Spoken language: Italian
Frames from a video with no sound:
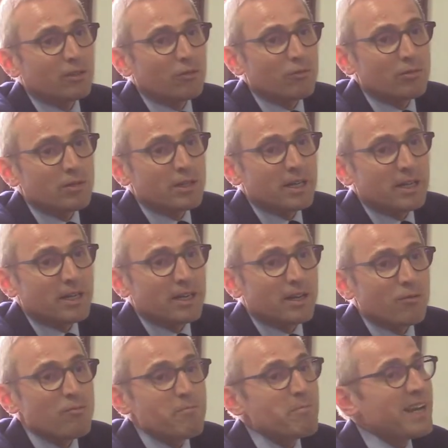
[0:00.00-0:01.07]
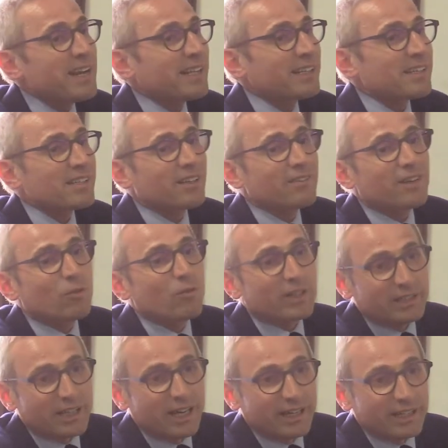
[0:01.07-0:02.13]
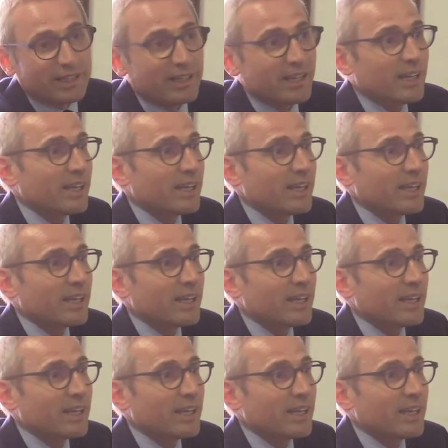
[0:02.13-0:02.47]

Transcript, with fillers: un, un bene da salvaguardare.